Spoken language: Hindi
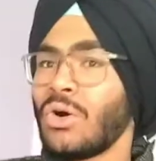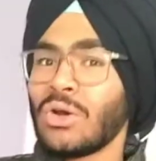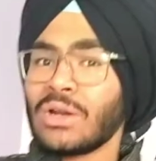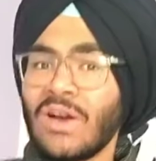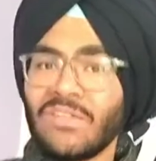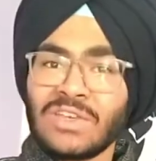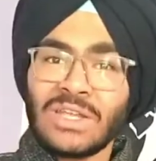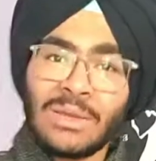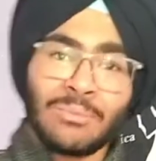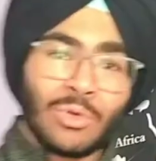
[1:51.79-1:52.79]
और काफ़ी
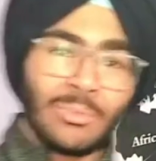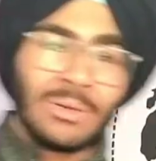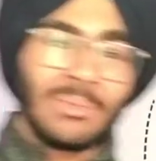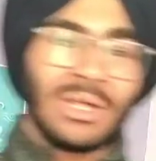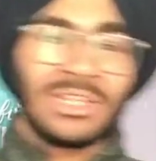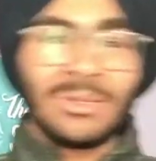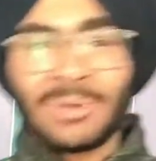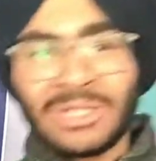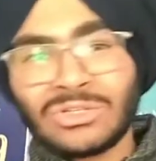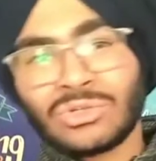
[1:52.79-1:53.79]
ज़्यादा इंप्रूवमेंट मैं दिन
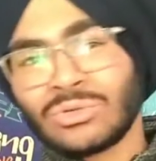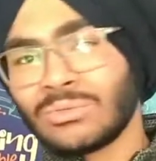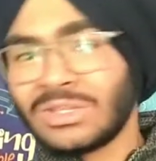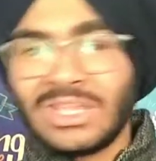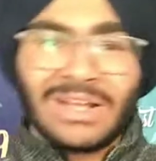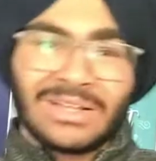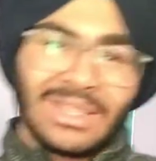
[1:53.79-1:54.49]
पर दिन देख